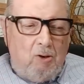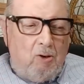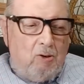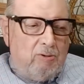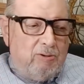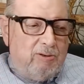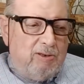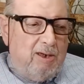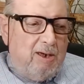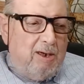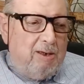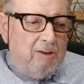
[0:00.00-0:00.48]

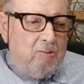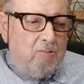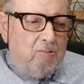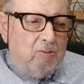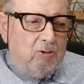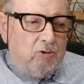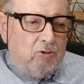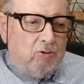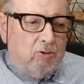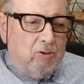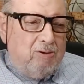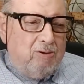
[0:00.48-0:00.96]
o sea, hay
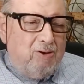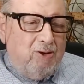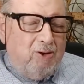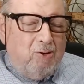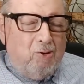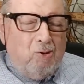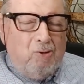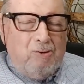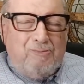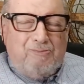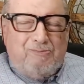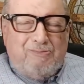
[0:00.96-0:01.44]
un montón
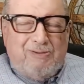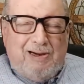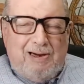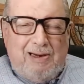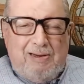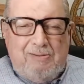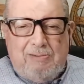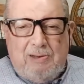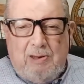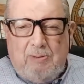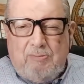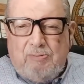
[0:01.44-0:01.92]
de hoy
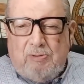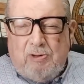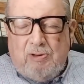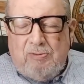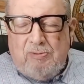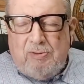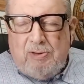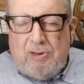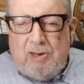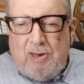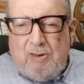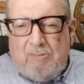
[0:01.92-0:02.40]
palabras
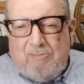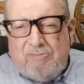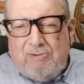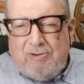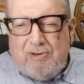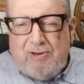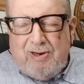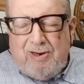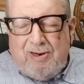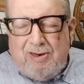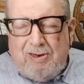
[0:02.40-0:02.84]
prohibidas por